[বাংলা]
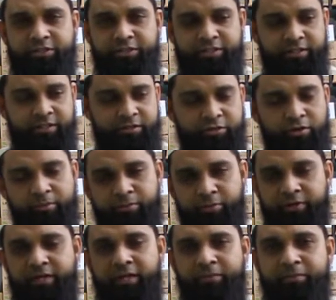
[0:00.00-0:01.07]
সেটা
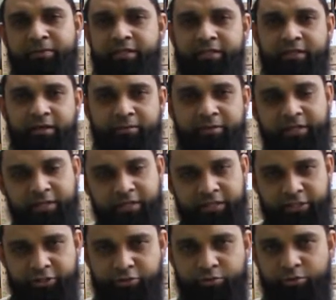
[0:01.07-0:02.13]
সম্পর্কে আপনাদেরকে আমি
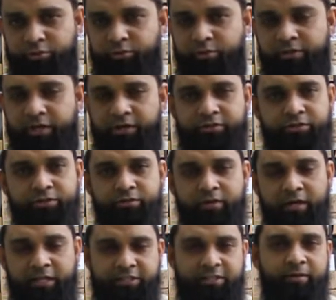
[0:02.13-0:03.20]
কিছু তথ্য দেওয়ার জন্য
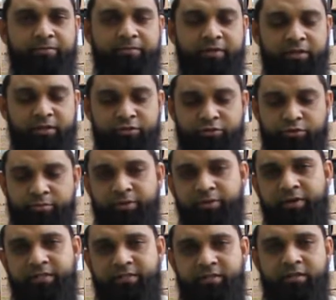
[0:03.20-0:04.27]
আসলাম সো
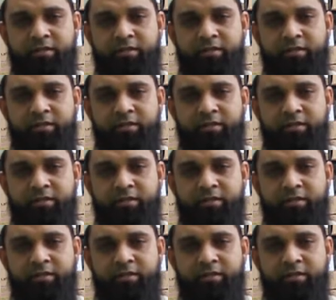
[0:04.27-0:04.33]
ভিউয়ার্স